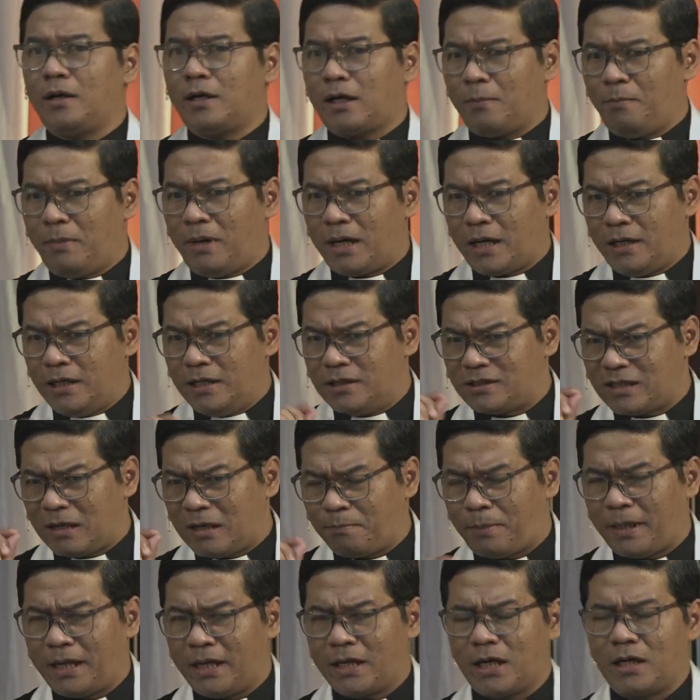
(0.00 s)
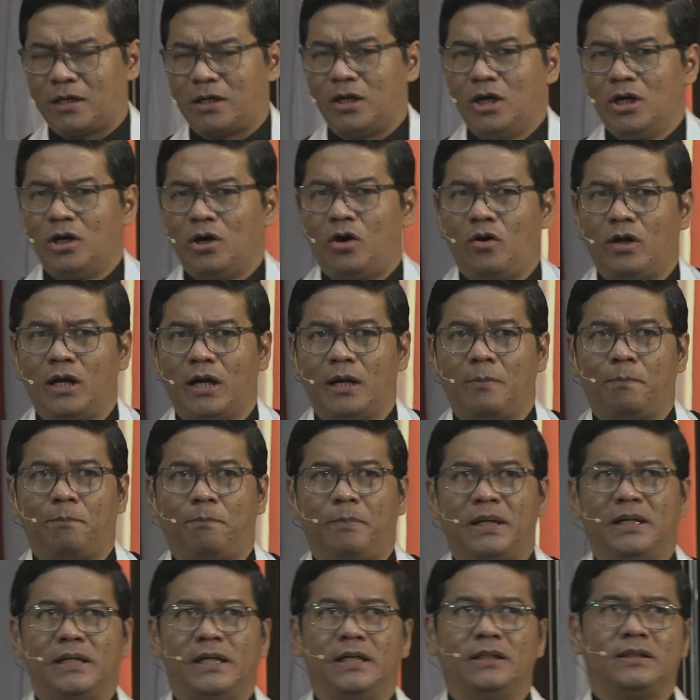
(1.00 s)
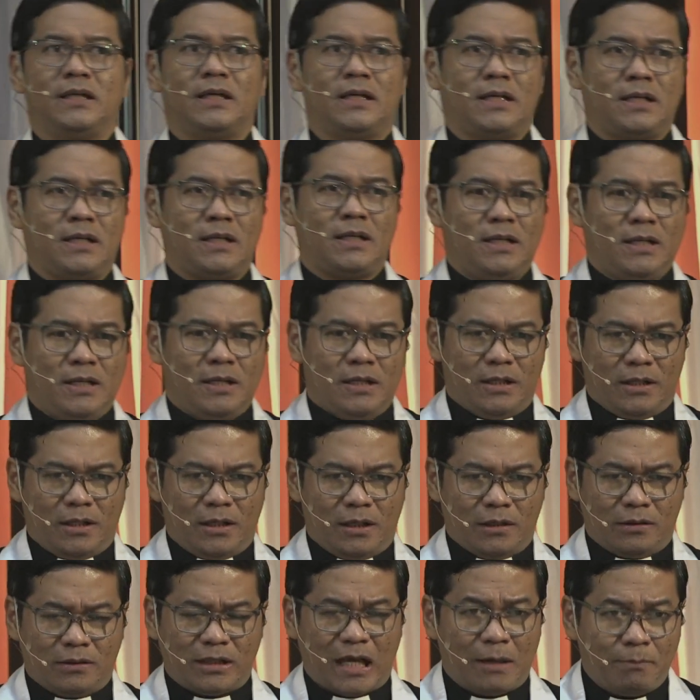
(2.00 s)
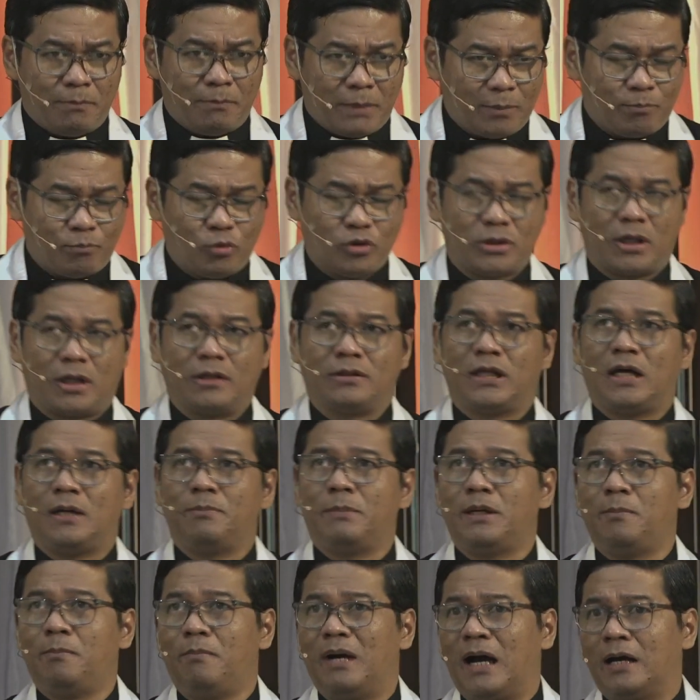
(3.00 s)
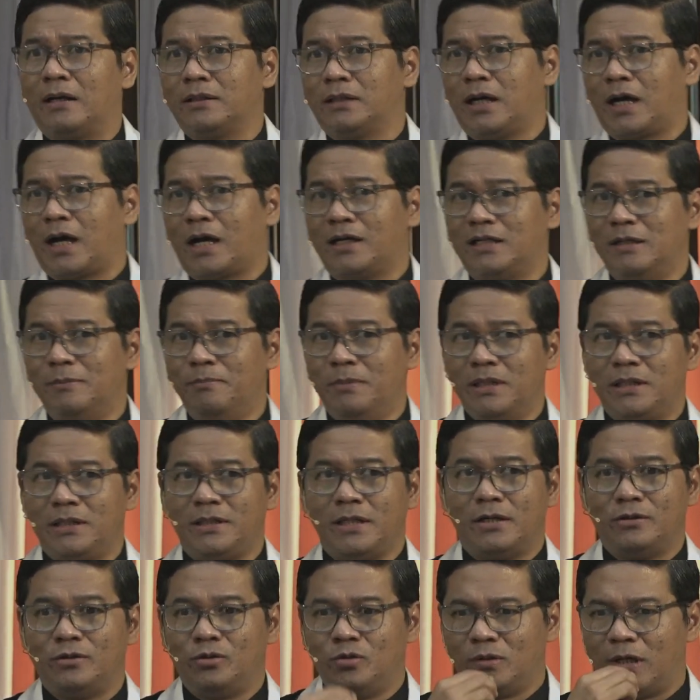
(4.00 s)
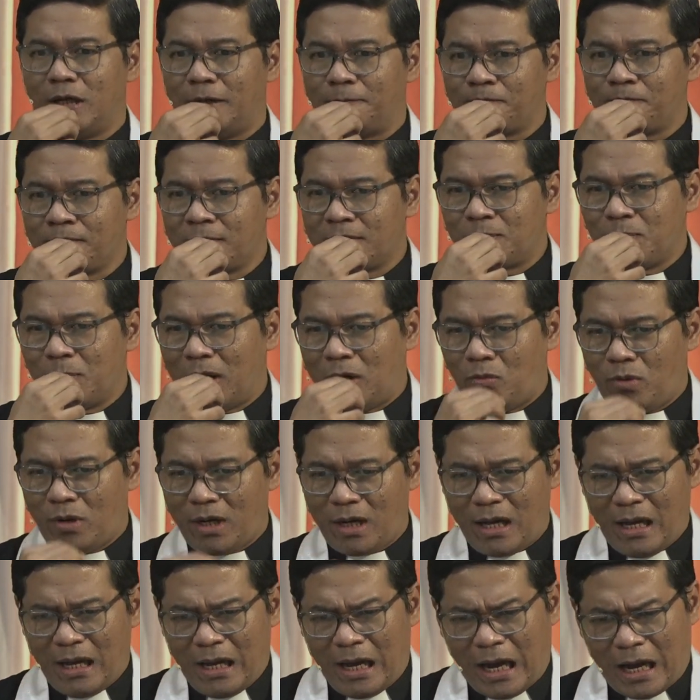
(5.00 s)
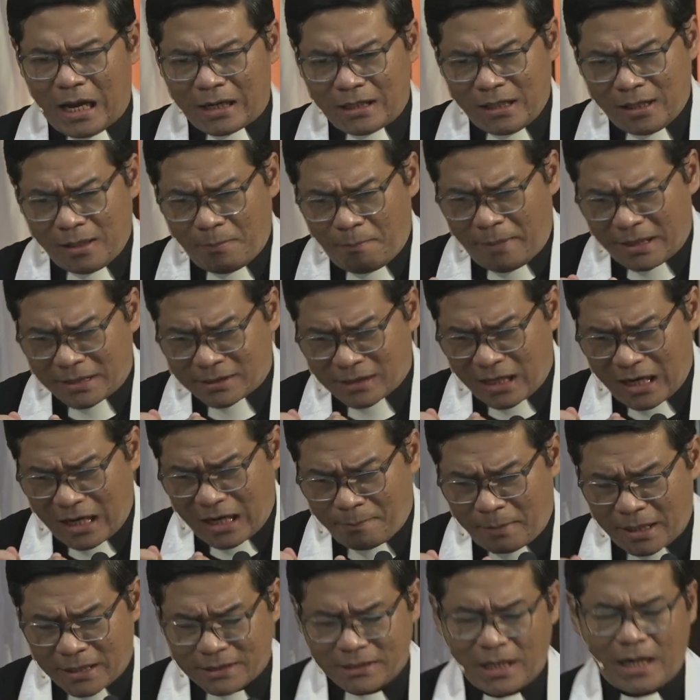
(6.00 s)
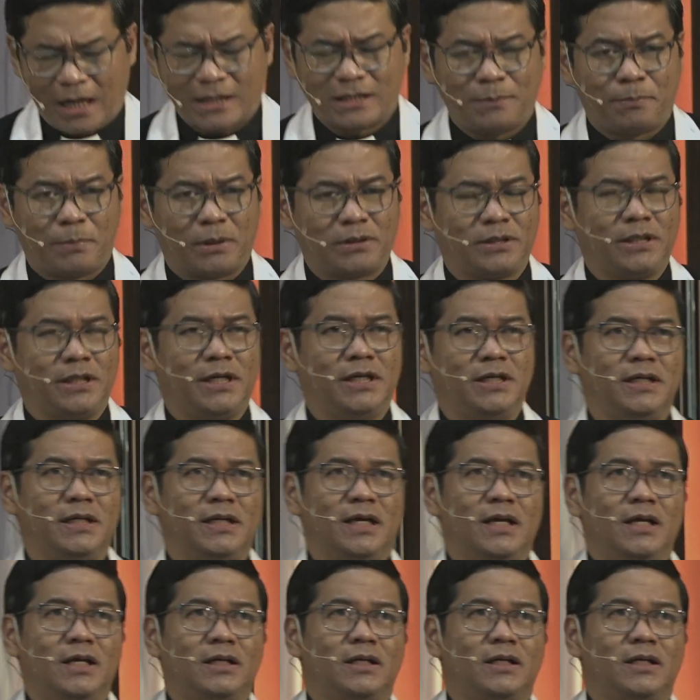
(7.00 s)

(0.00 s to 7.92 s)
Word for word: kemarin disampaikan oleh pendeta uh, Tama, Putra Tama mengatakan demikian juga bahwa ada masalah-masalah seperti ini.